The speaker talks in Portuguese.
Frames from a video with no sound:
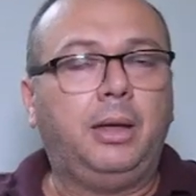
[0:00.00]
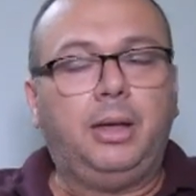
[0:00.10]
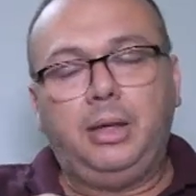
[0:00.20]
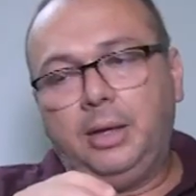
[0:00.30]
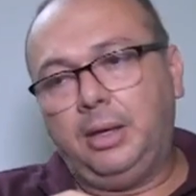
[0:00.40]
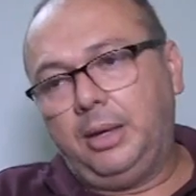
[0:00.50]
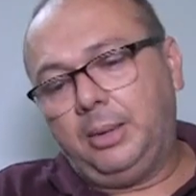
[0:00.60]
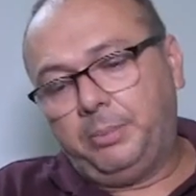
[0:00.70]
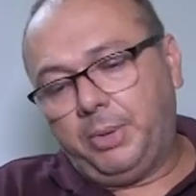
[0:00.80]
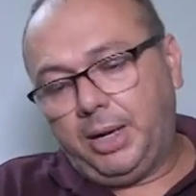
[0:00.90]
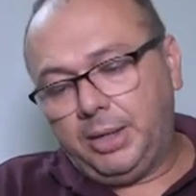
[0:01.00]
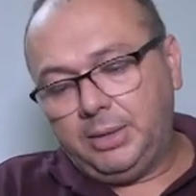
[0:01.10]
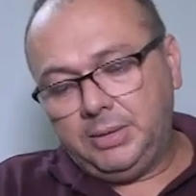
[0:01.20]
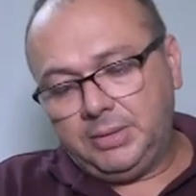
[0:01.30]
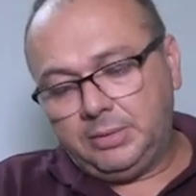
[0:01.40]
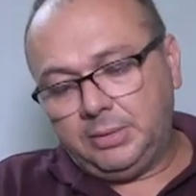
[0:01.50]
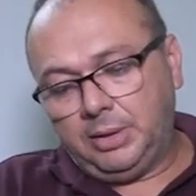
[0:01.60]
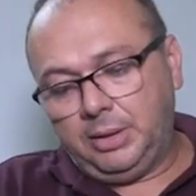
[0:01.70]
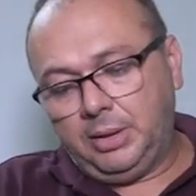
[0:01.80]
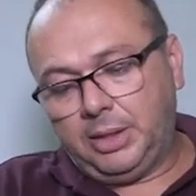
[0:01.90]
É, mas
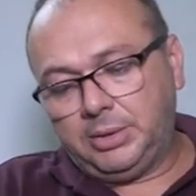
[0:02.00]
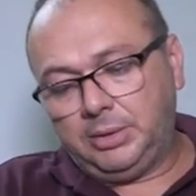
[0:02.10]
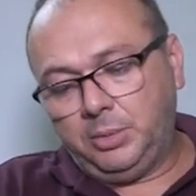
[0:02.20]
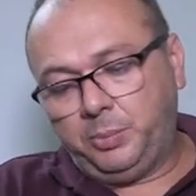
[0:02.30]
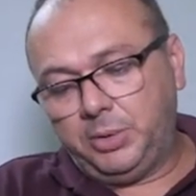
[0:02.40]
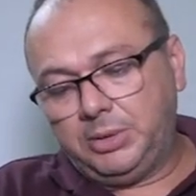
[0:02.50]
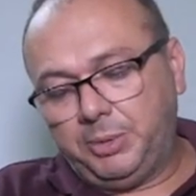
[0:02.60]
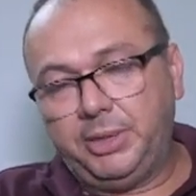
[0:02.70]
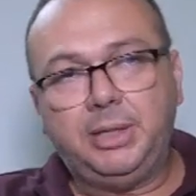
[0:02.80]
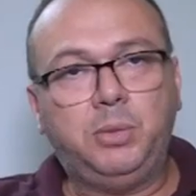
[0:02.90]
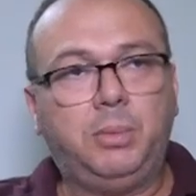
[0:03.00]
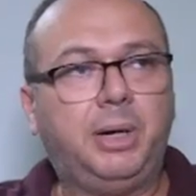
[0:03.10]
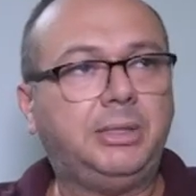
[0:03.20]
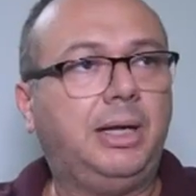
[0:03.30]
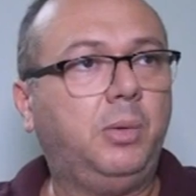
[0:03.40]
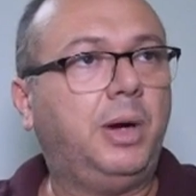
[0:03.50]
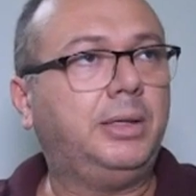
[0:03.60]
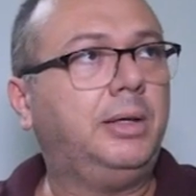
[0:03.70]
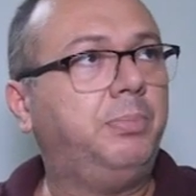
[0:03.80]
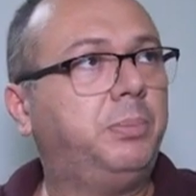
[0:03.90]
a gente não pode, de maneira nenhuma, baixar a
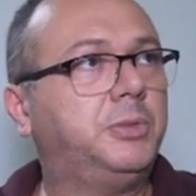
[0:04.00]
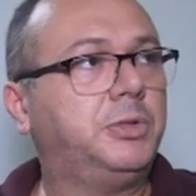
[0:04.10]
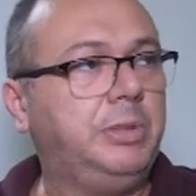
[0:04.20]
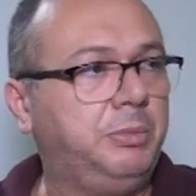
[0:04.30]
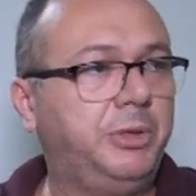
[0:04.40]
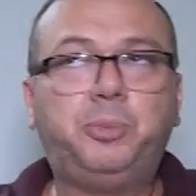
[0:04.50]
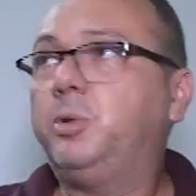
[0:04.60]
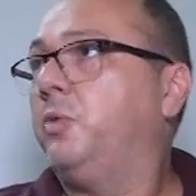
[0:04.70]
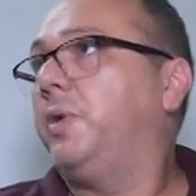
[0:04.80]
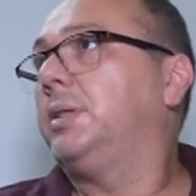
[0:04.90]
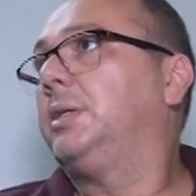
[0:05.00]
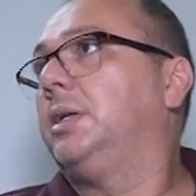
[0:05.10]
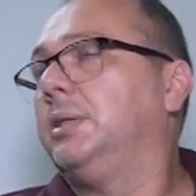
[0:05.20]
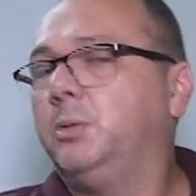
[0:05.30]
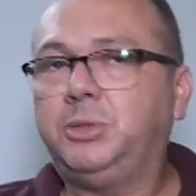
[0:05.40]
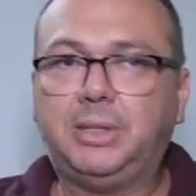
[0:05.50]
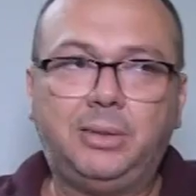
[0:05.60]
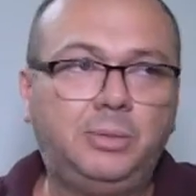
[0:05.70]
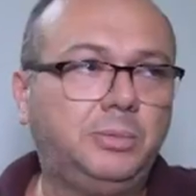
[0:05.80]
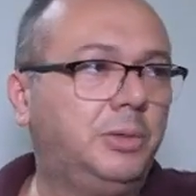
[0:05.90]
guarda simplesmente porque o fato de que eles não,
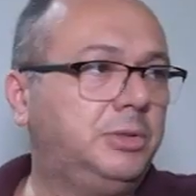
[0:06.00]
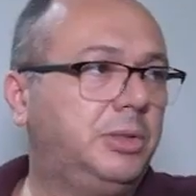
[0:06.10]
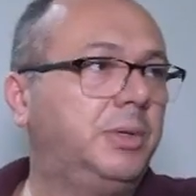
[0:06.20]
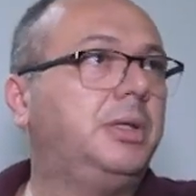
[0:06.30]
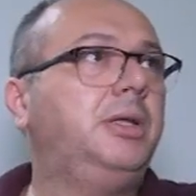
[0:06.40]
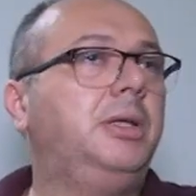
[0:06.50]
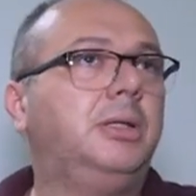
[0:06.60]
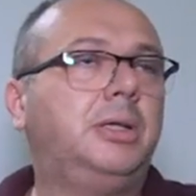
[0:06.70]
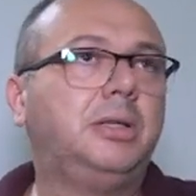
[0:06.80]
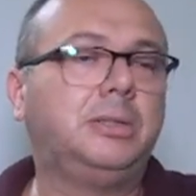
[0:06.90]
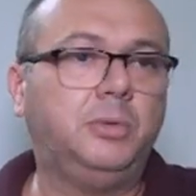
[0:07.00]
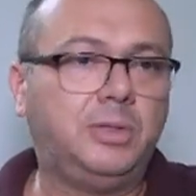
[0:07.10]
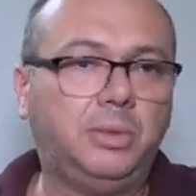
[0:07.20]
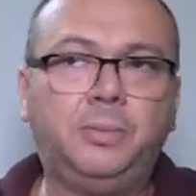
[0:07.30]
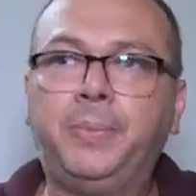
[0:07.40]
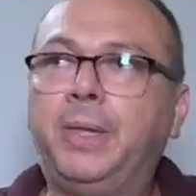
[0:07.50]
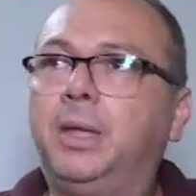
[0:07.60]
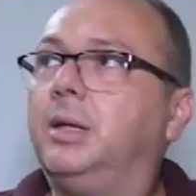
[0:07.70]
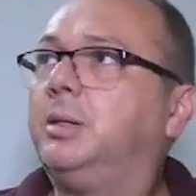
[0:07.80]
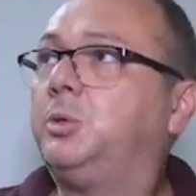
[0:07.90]
está, não, não estão aqui, que eles não, são,
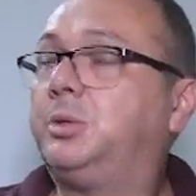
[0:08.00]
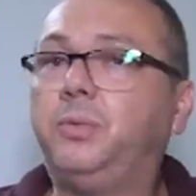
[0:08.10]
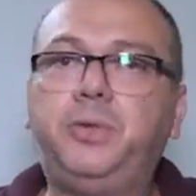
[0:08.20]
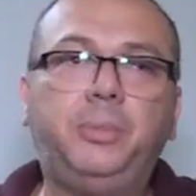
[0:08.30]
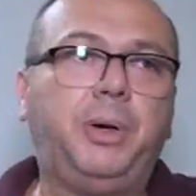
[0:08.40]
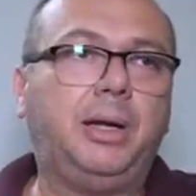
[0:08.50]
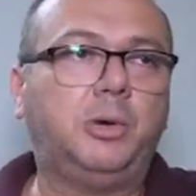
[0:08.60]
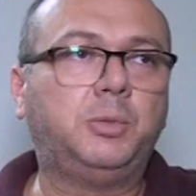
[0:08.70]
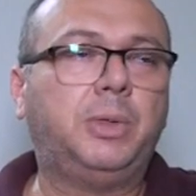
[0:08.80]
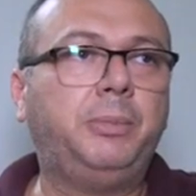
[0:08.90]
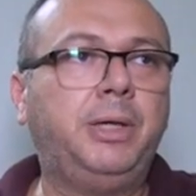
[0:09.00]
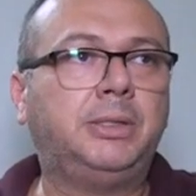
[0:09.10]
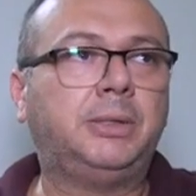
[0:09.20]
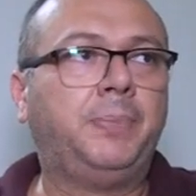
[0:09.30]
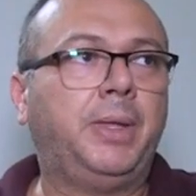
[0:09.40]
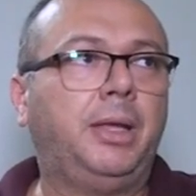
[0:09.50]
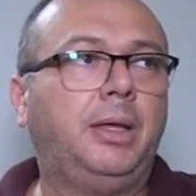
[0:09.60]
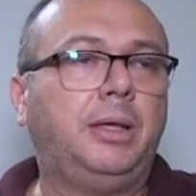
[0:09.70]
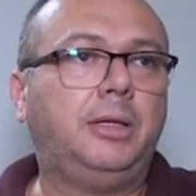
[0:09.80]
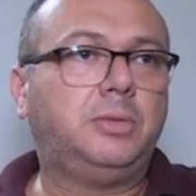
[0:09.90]
não estão vindo para cá ultimamente,
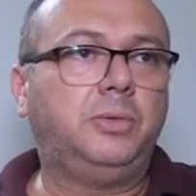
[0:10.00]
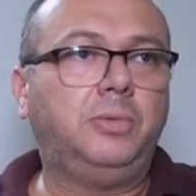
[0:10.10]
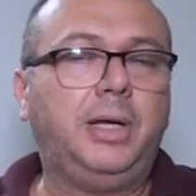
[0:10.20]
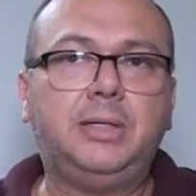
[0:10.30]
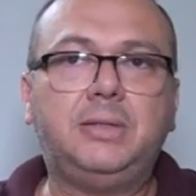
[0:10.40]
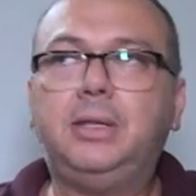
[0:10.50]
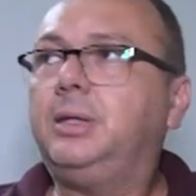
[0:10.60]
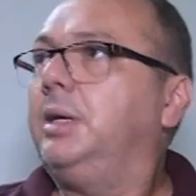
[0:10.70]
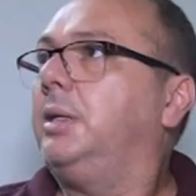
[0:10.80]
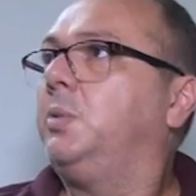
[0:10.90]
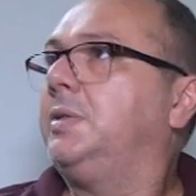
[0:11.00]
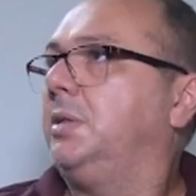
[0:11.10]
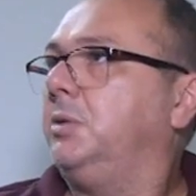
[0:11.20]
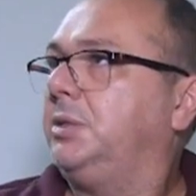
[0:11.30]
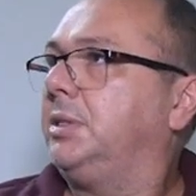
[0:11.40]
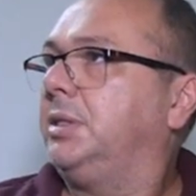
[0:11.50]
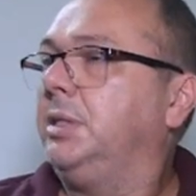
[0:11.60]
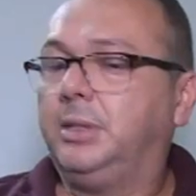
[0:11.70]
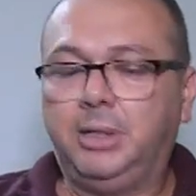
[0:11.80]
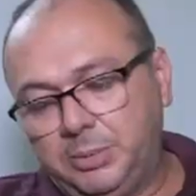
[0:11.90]
isso não quer dizer que a doença não esteja
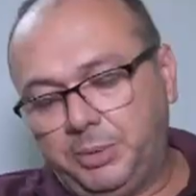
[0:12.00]
aqui, né?